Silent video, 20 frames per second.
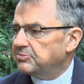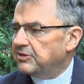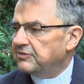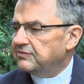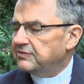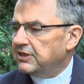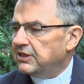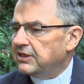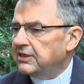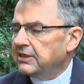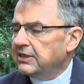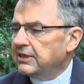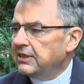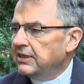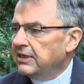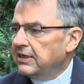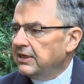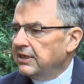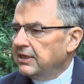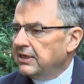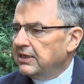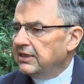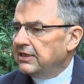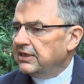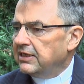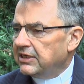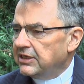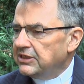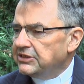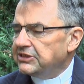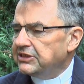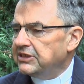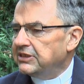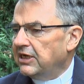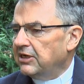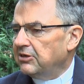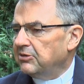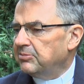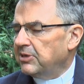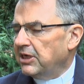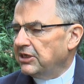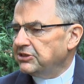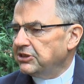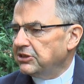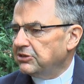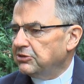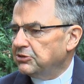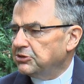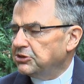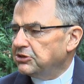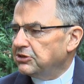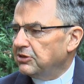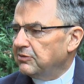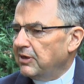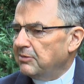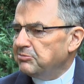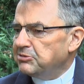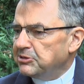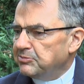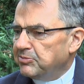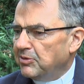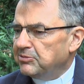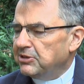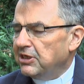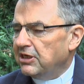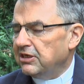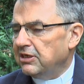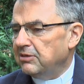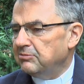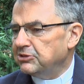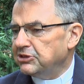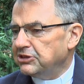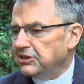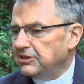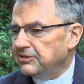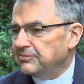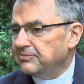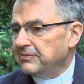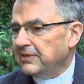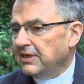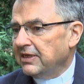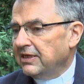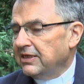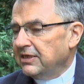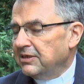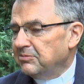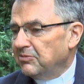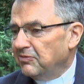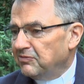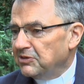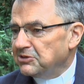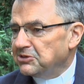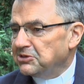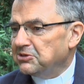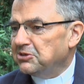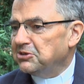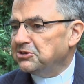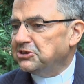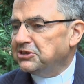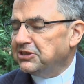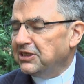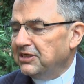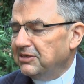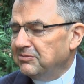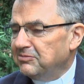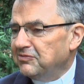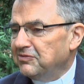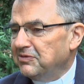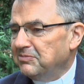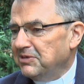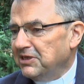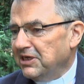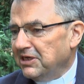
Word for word: pewne rysy na obrazie Kościoła, przypomina nam, że mówiąc o Kościele, mówimy,